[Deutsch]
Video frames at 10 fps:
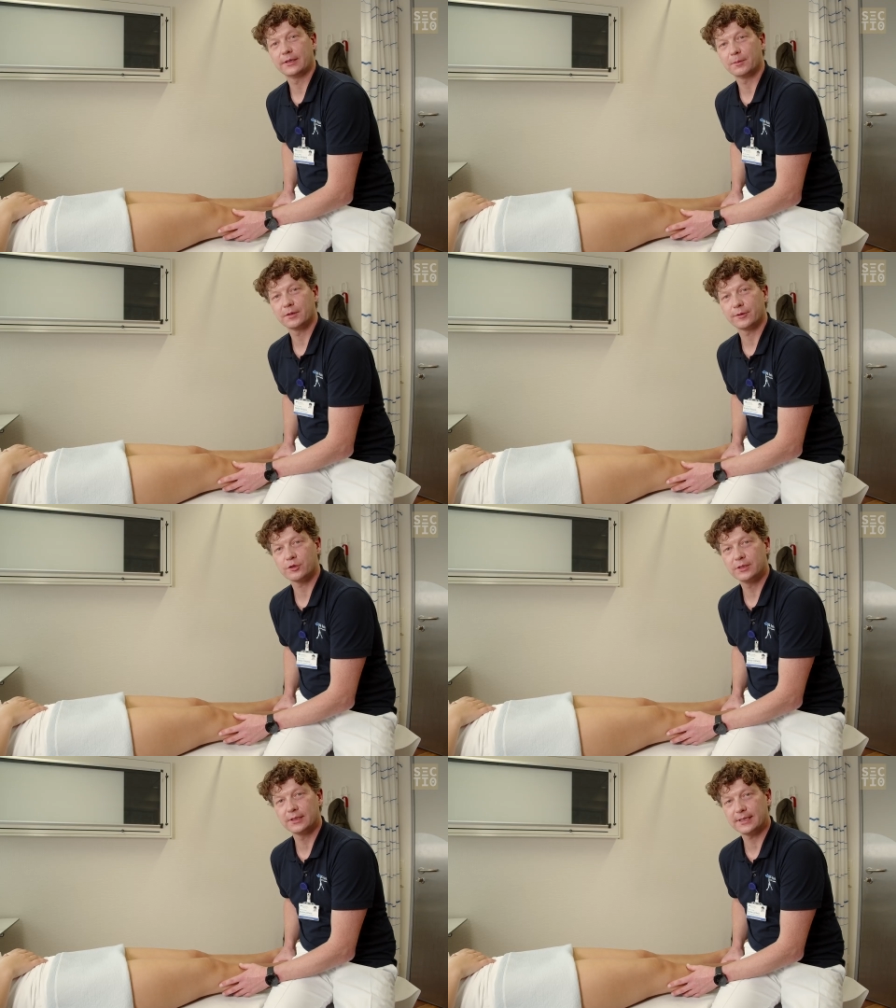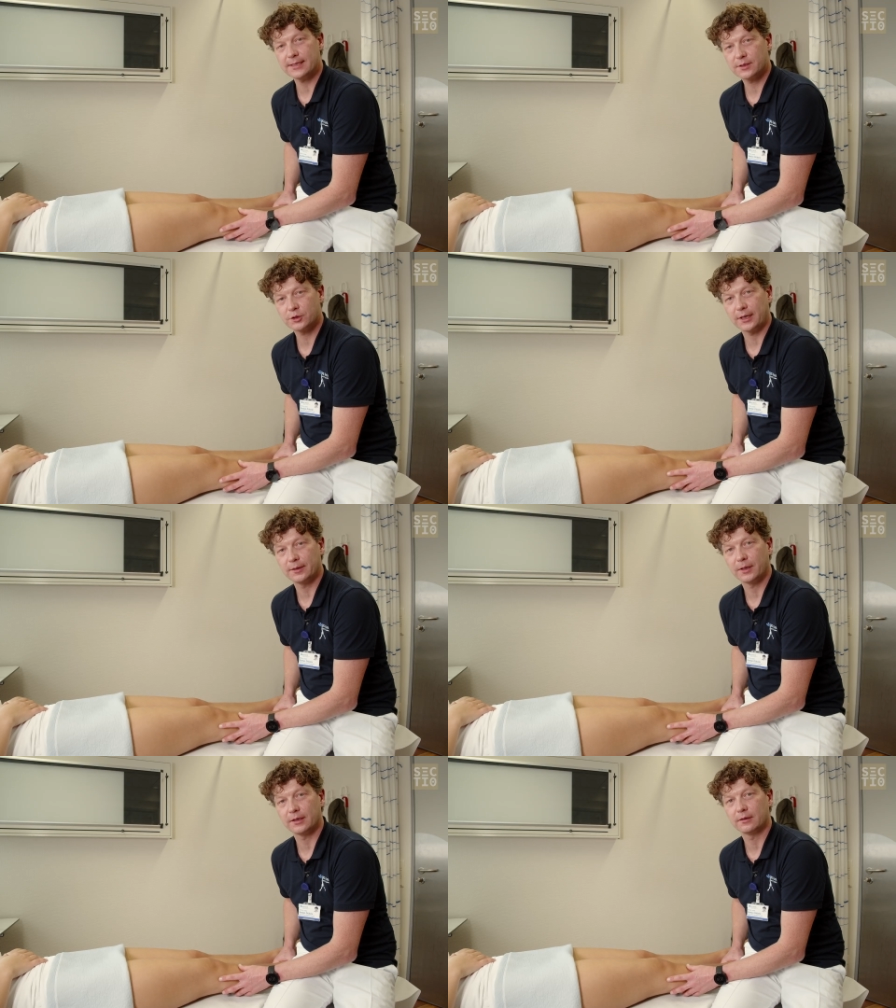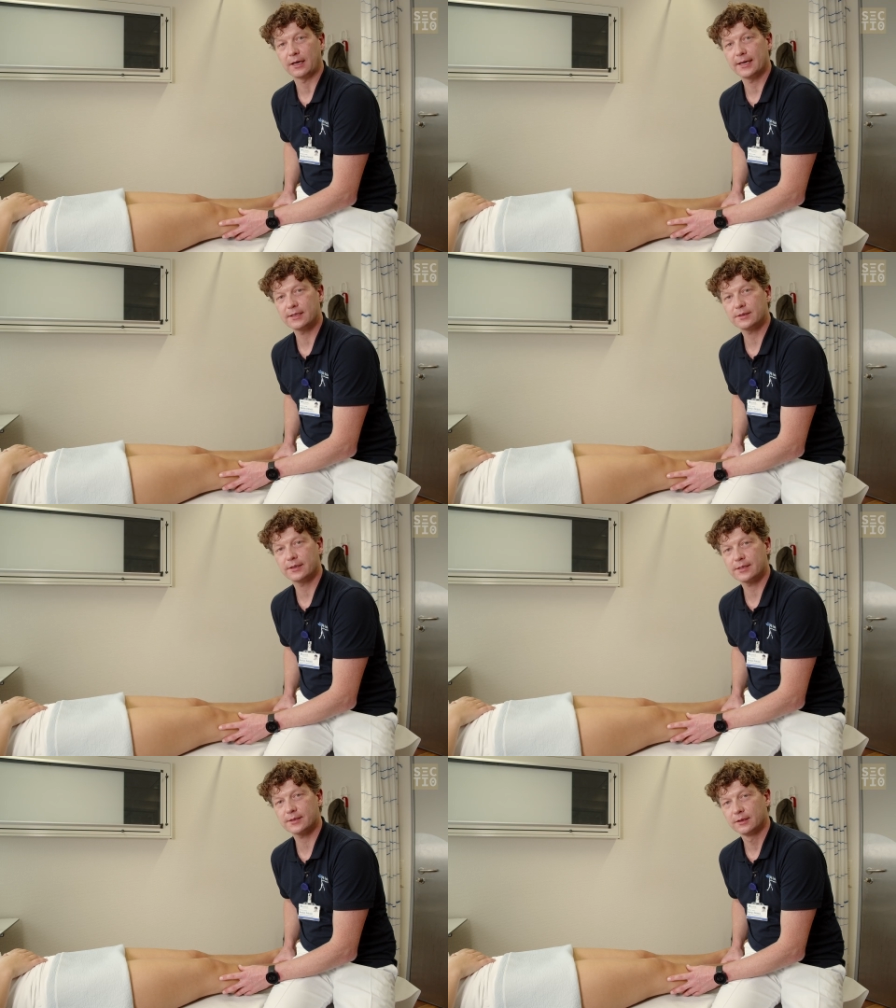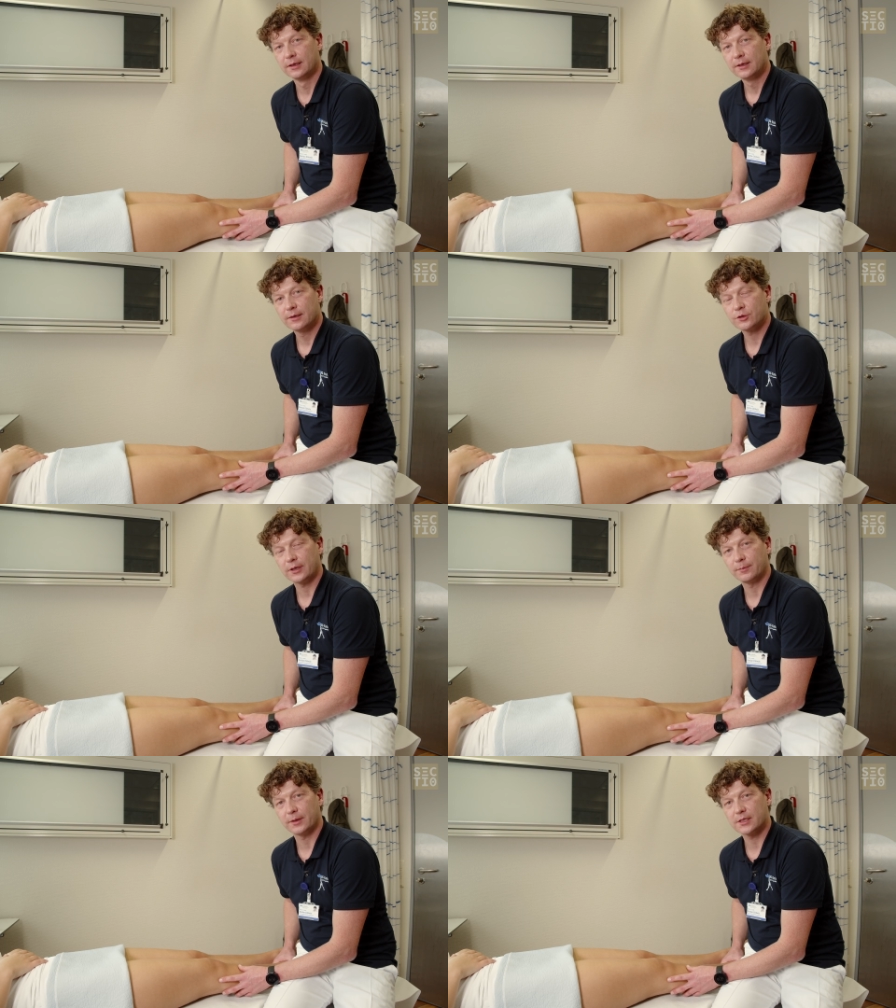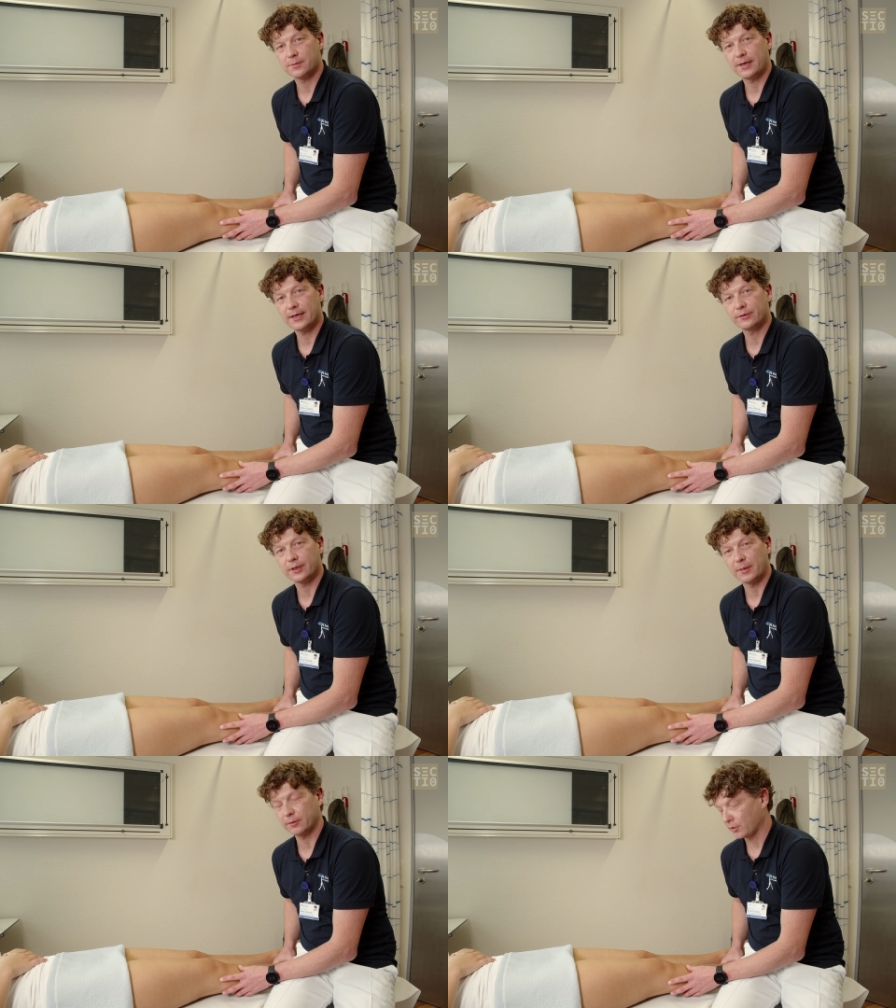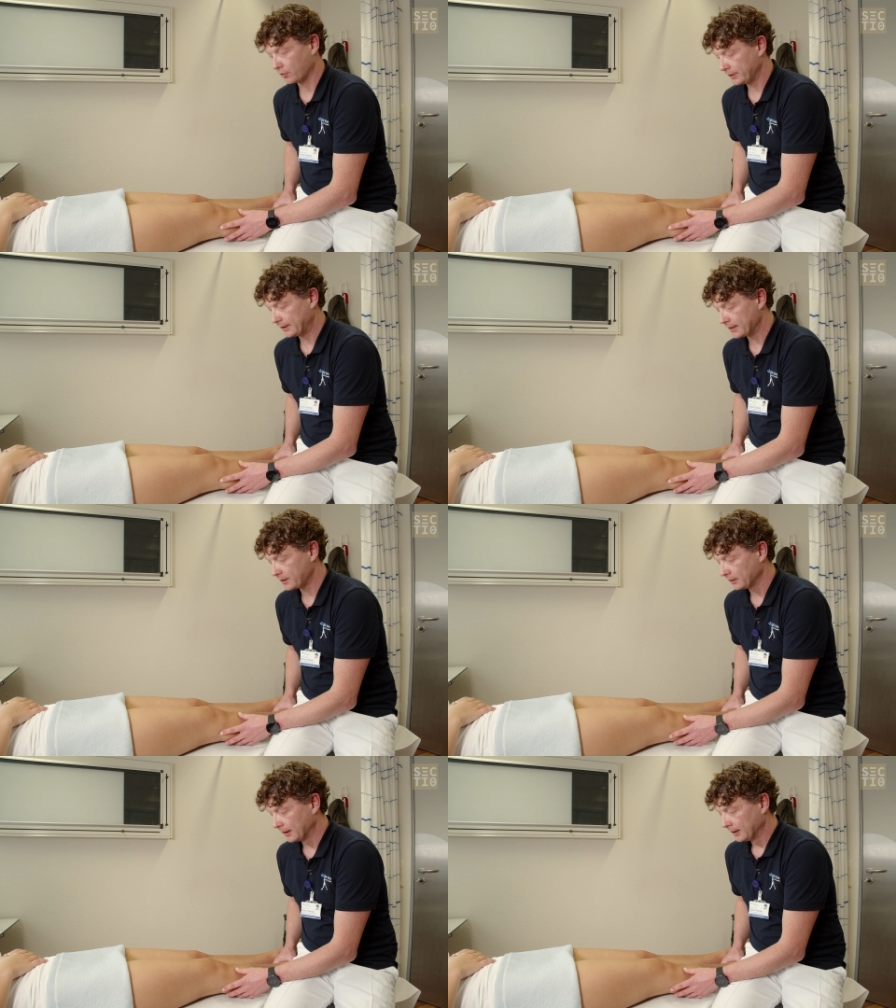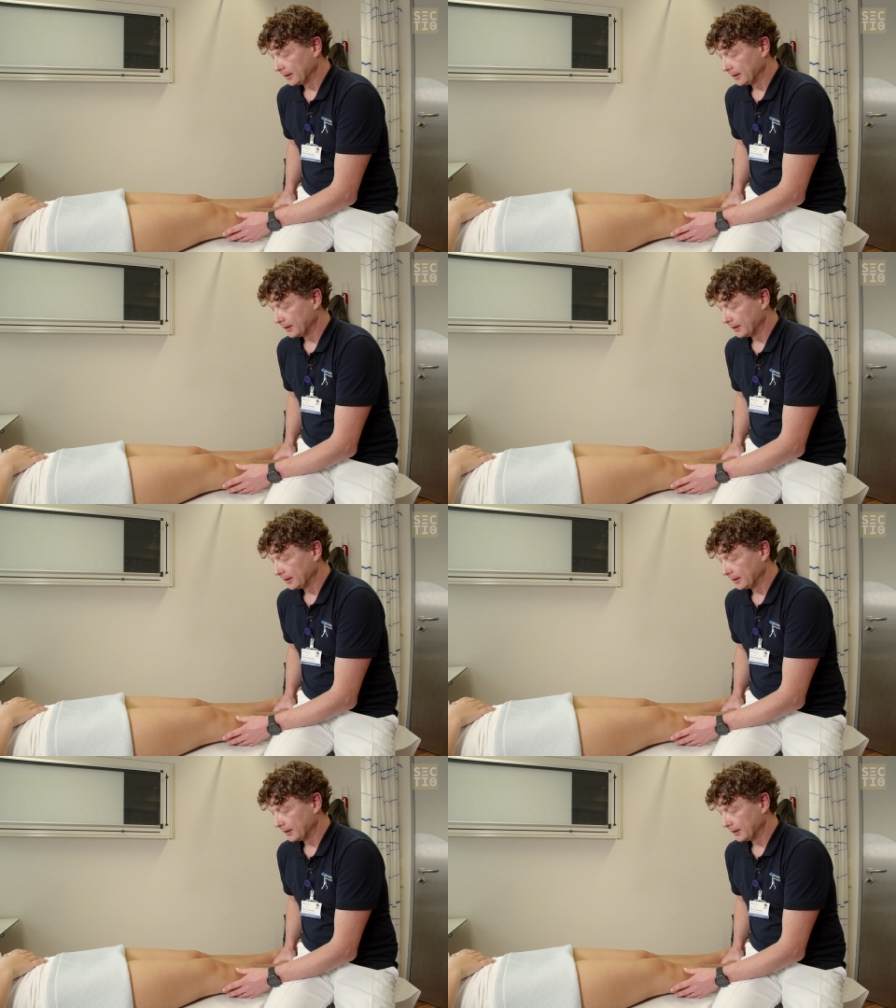Hier habe ich verschiedene Tests, Steinmann 1-Test, Steinmann 2 und den McMurray-Test.